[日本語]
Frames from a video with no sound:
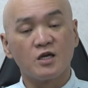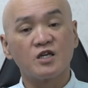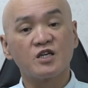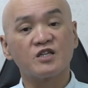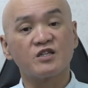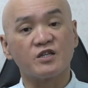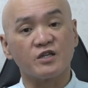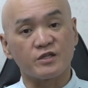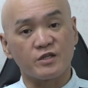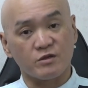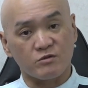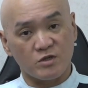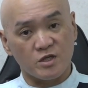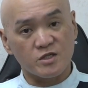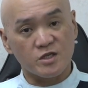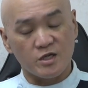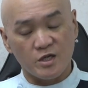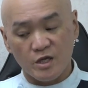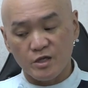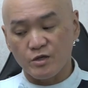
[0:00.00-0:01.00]
切っていってくだ
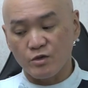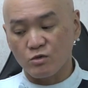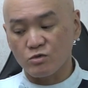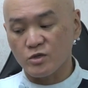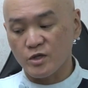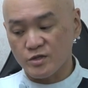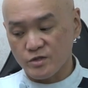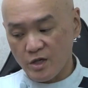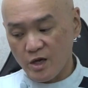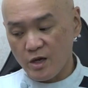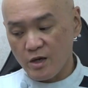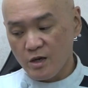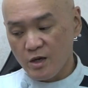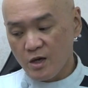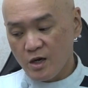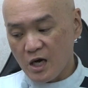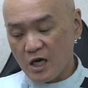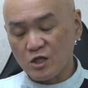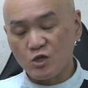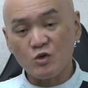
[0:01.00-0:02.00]
さいねっていうことですね
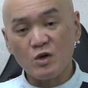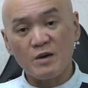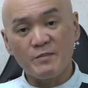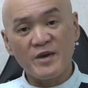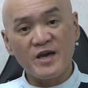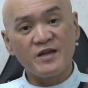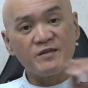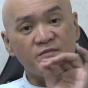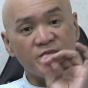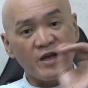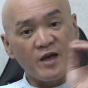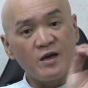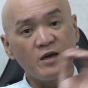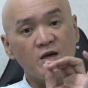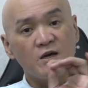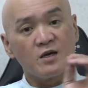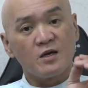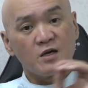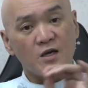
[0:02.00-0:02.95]
あとは面ね